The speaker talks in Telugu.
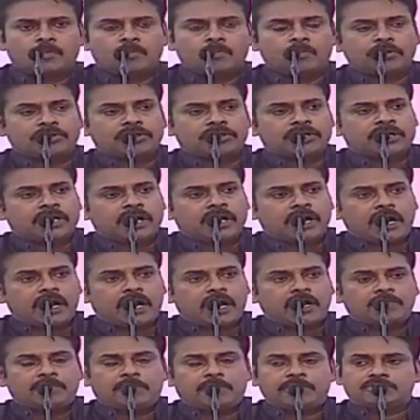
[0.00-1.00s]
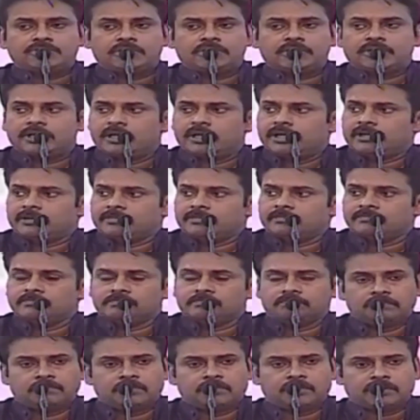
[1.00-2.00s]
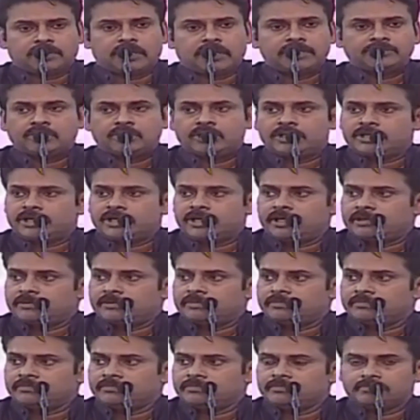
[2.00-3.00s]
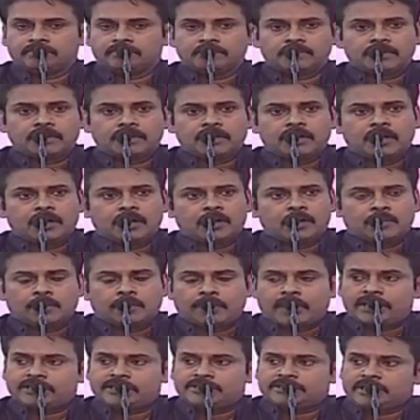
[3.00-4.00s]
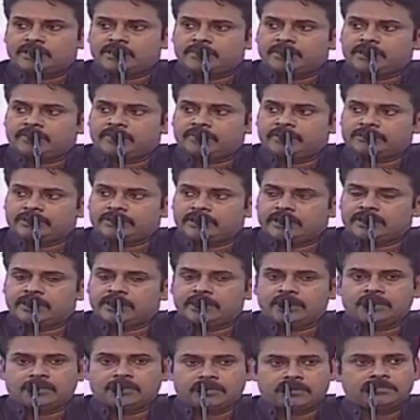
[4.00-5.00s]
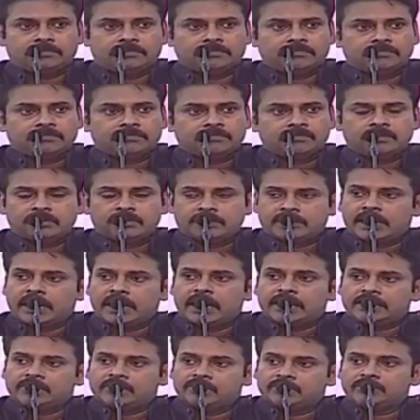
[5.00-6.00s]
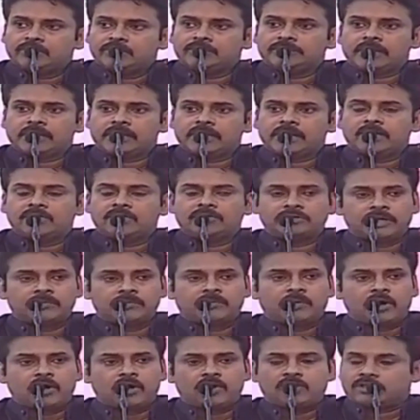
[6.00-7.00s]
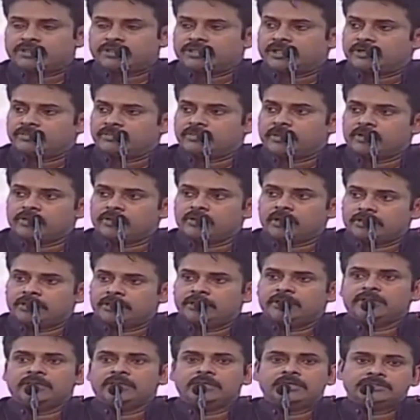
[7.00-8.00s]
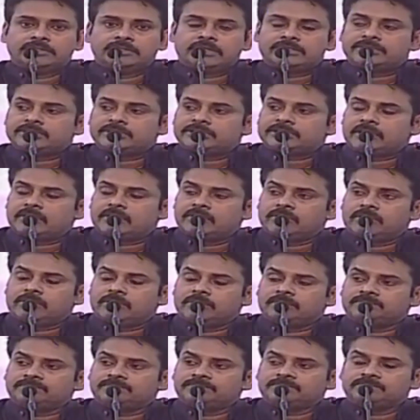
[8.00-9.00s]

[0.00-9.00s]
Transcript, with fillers: ముఖ్యంగా ఆడపడుచులకి రైతులకి పారిశ్రామికవేత్తలకి ఎలాంటి విధి విధానాలు ఉంటే బాగుంటుందని మేము అన్ని చర్చిస్తూ ఉన్నాం